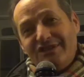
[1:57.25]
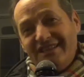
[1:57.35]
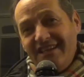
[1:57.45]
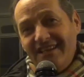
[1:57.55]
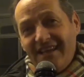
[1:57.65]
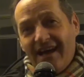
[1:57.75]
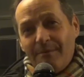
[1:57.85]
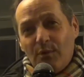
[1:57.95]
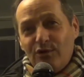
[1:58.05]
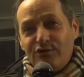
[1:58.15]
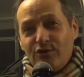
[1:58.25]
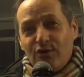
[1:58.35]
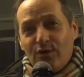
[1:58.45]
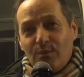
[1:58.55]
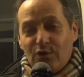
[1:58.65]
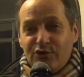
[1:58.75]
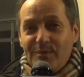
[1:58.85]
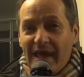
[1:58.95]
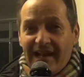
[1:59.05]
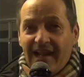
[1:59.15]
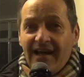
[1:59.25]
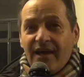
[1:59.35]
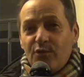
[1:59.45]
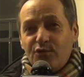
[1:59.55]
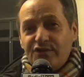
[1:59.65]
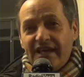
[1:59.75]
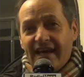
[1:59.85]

sentita, molto molto bella, è uno dei